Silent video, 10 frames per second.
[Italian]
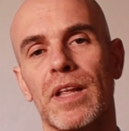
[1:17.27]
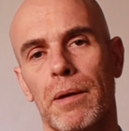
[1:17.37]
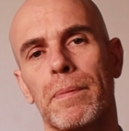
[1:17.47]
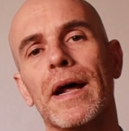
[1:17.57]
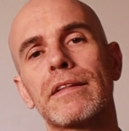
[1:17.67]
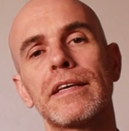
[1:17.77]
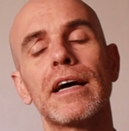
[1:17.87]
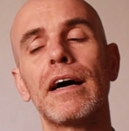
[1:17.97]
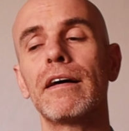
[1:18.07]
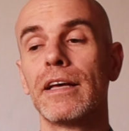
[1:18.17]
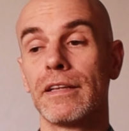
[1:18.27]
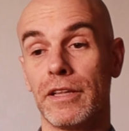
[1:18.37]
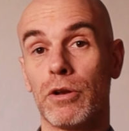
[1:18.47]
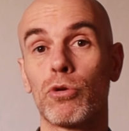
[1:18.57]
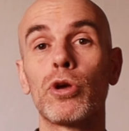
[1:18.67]
la pratica
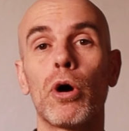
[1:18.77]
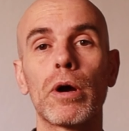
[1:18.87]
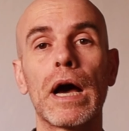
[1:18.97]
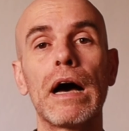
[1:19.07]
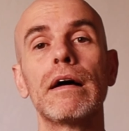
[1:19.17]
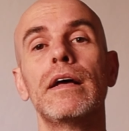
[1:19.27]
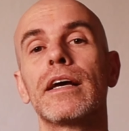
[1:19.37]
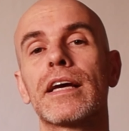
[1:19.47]
dello yoga